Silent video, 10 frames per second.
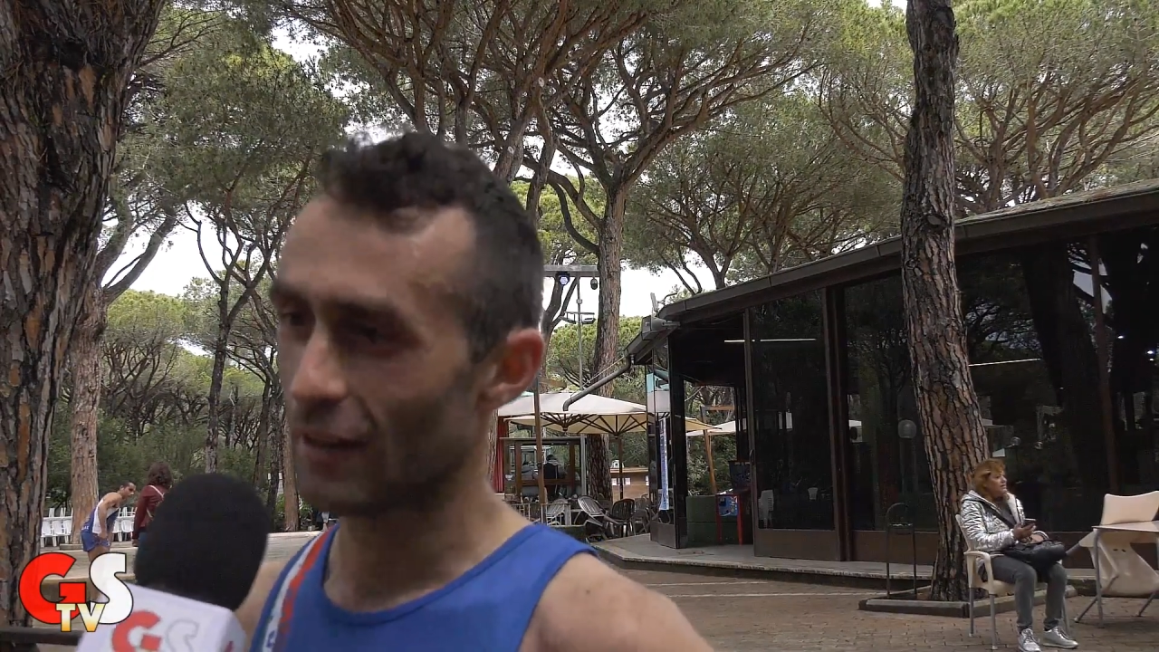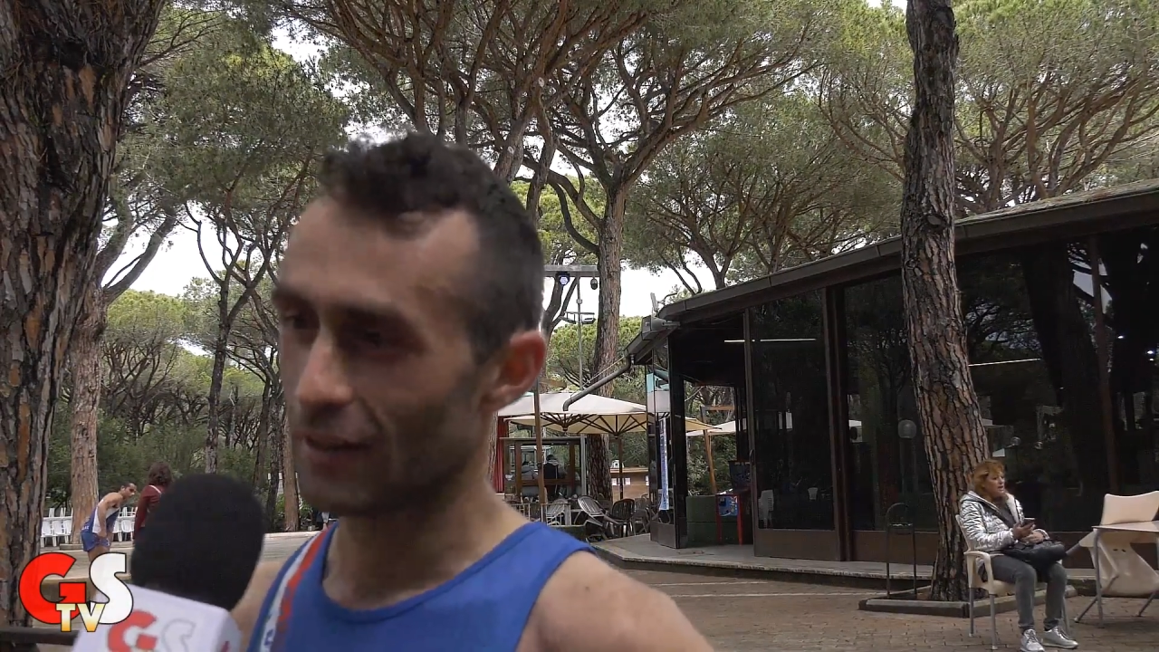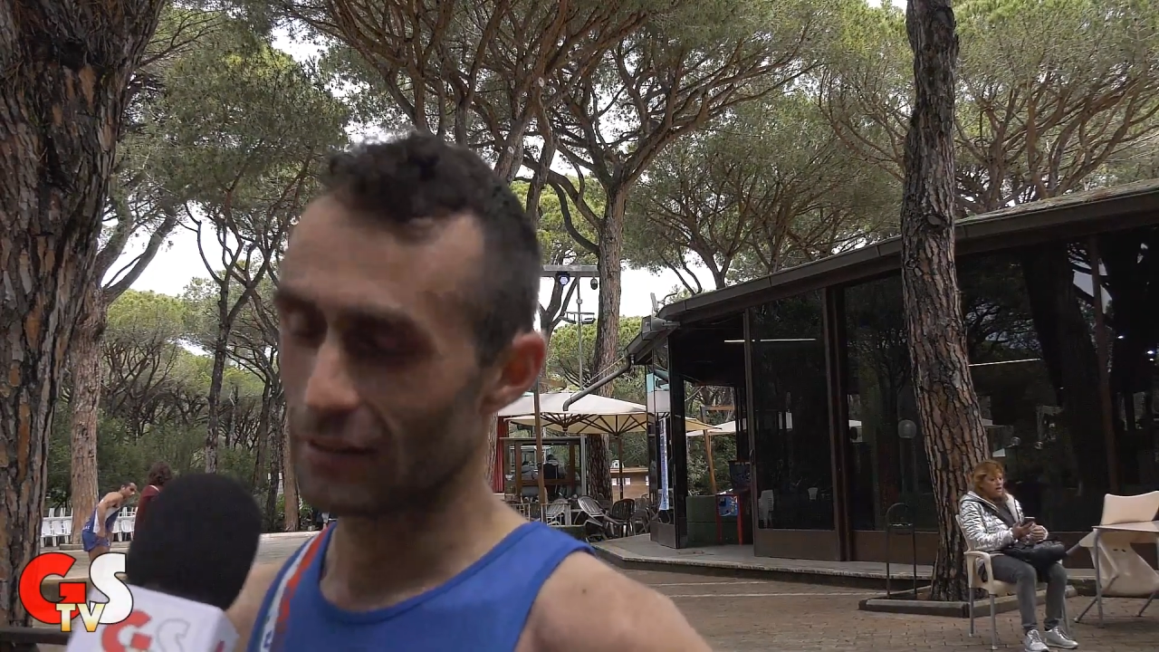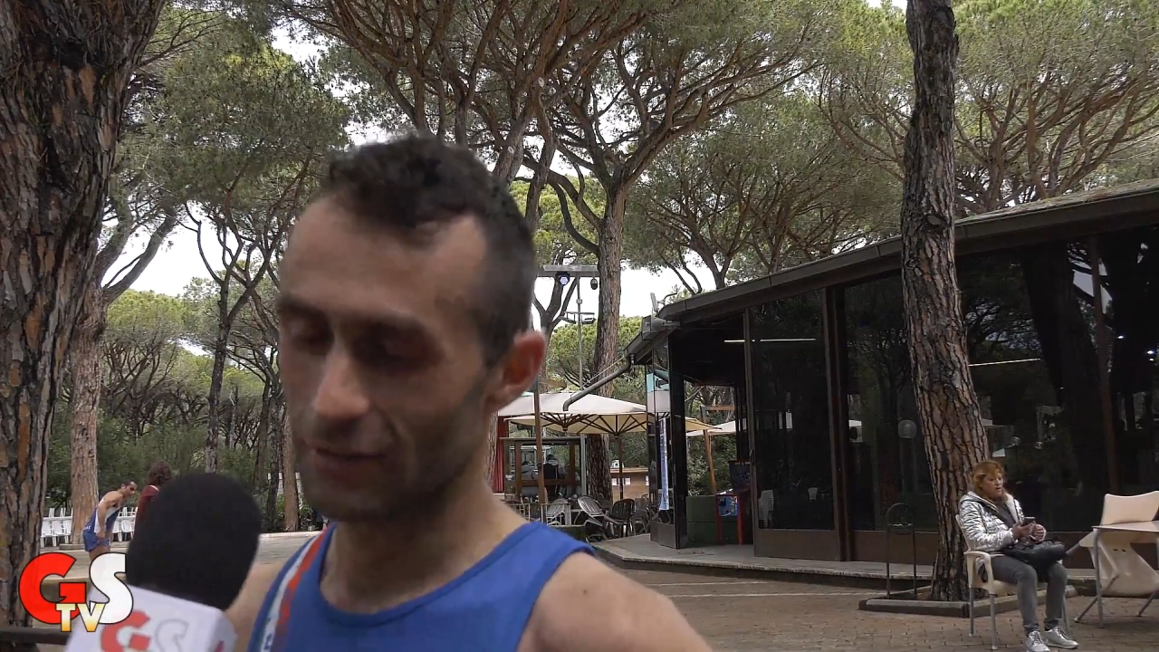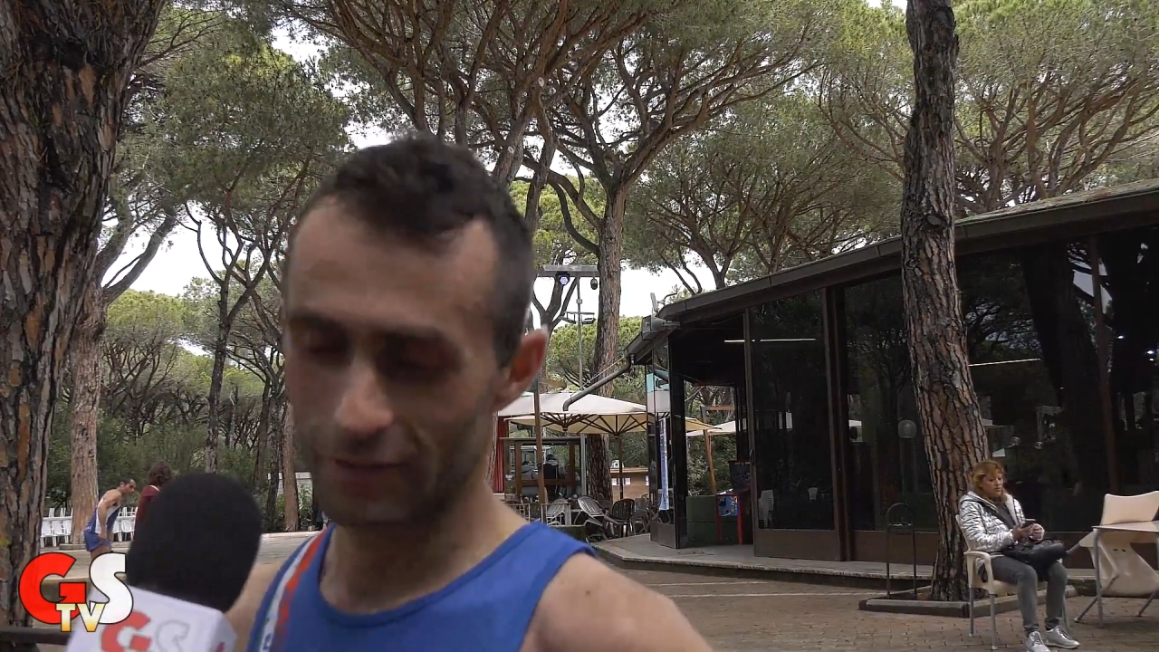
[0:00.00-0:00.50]

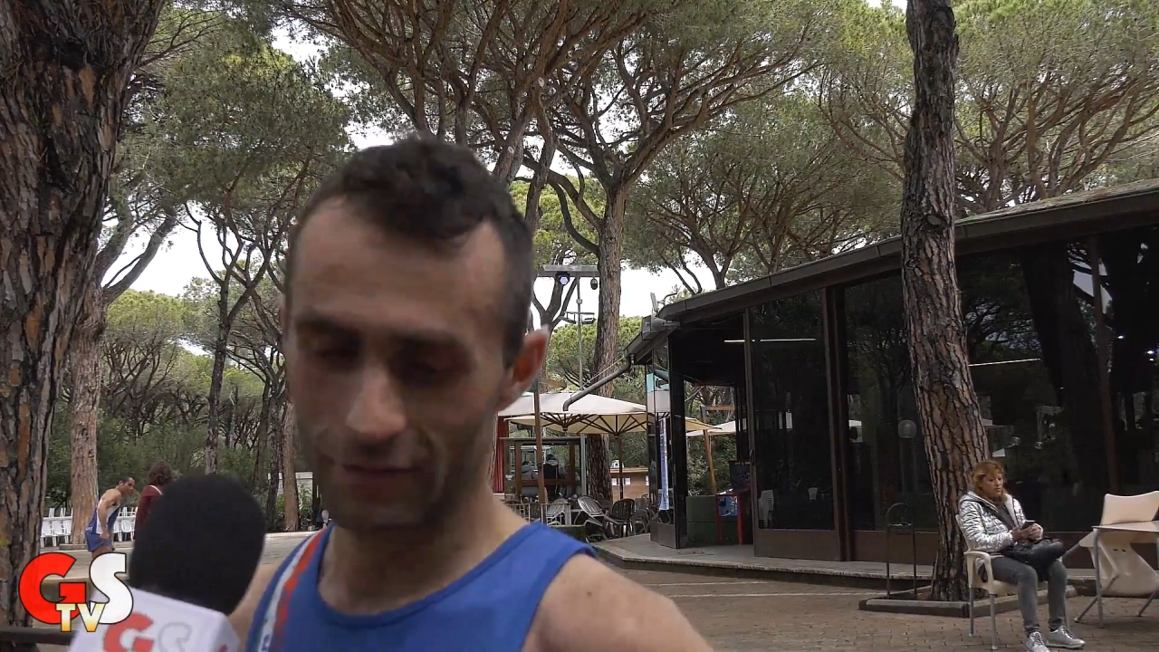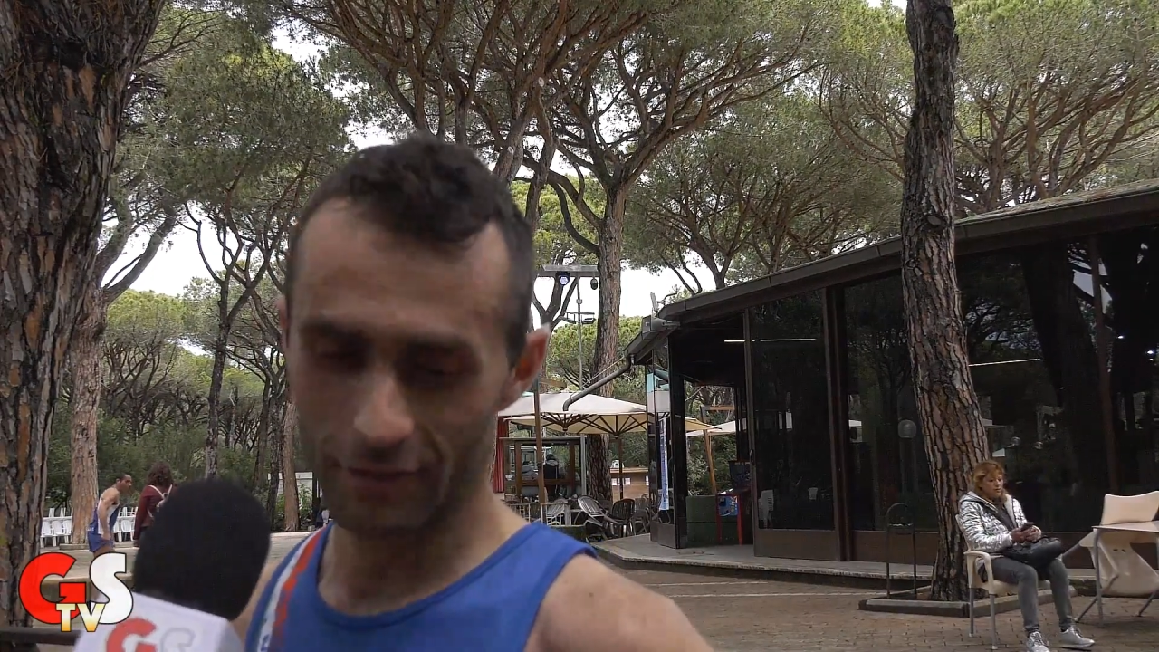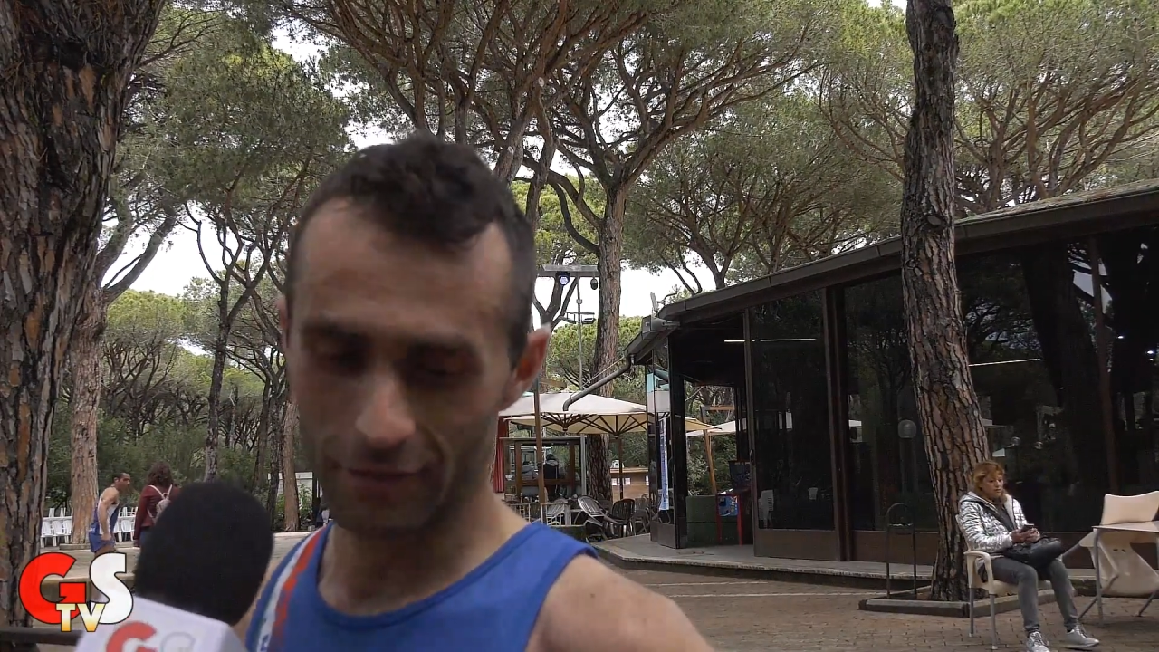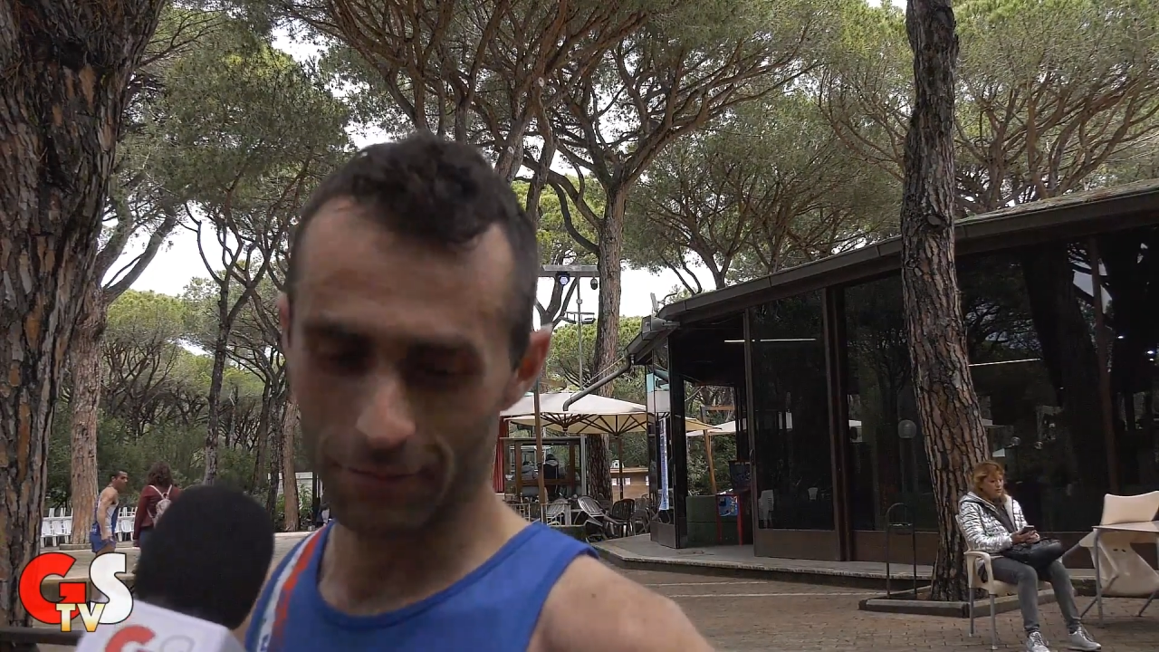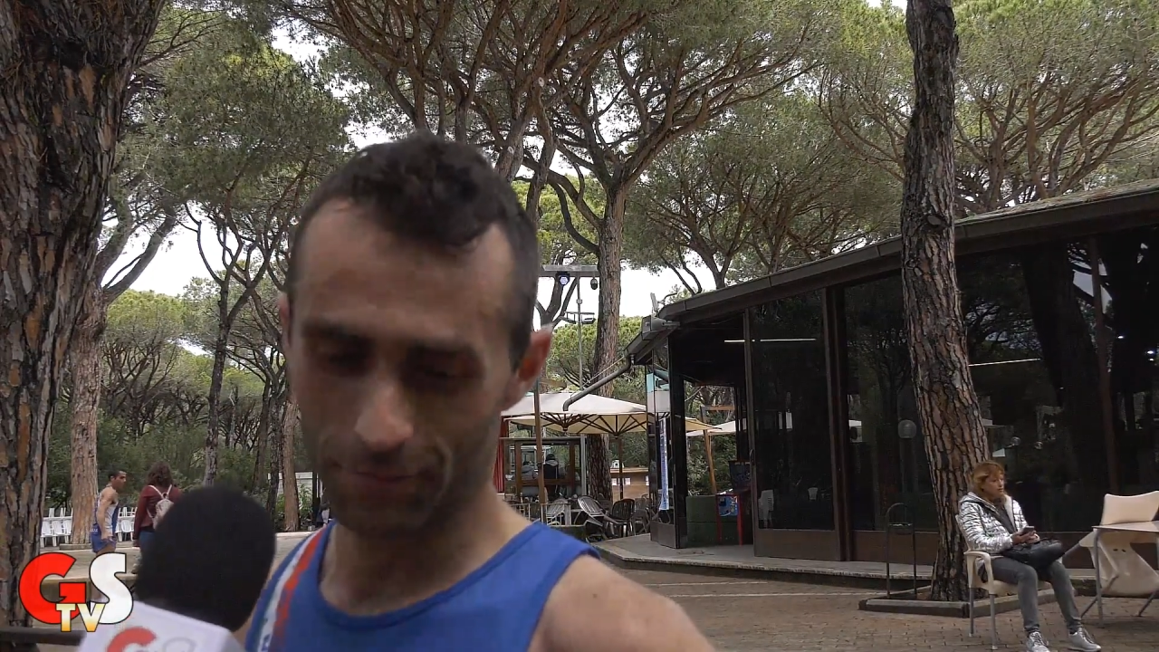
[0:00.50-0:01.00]

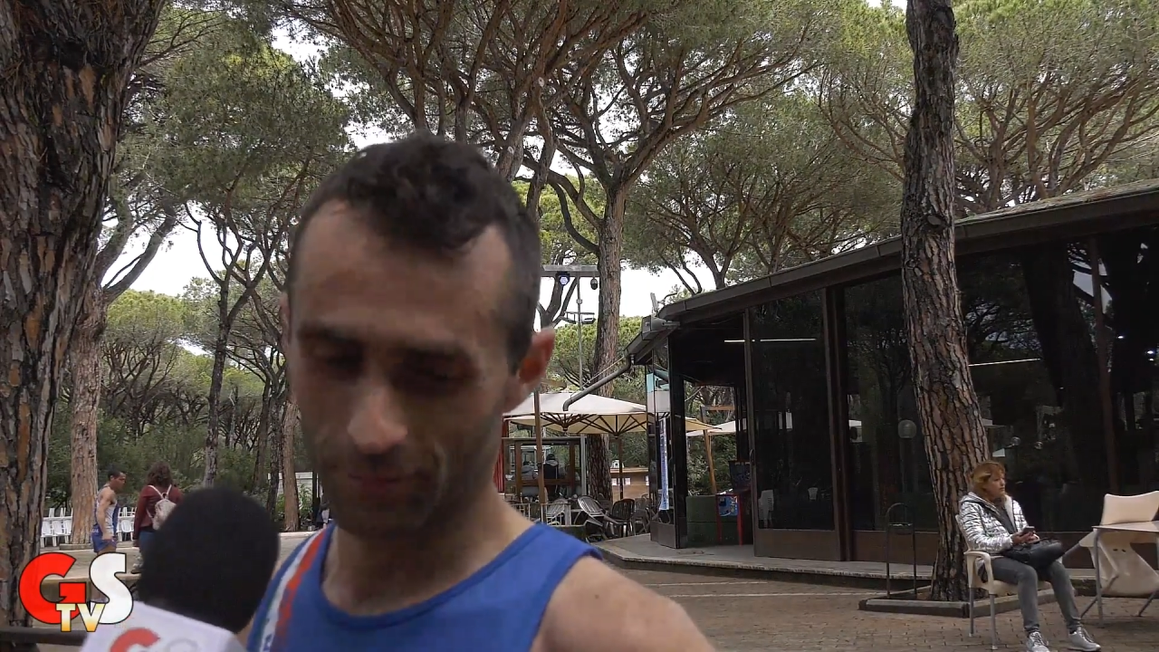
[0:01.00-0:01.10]
del,